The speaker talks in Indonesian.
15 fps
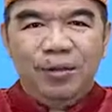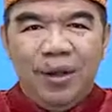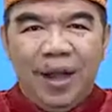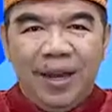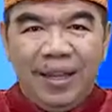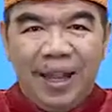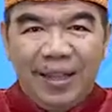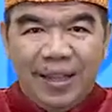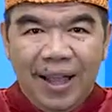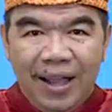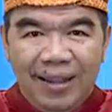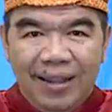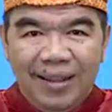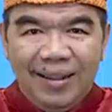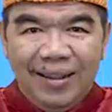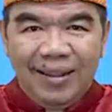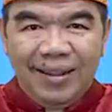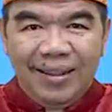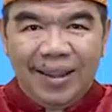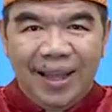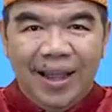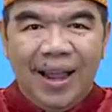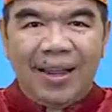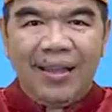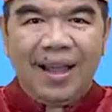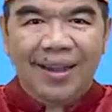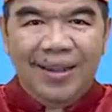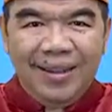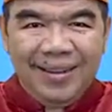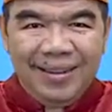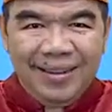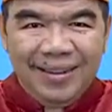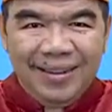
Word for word: sudah lihat kan tayangan tadi?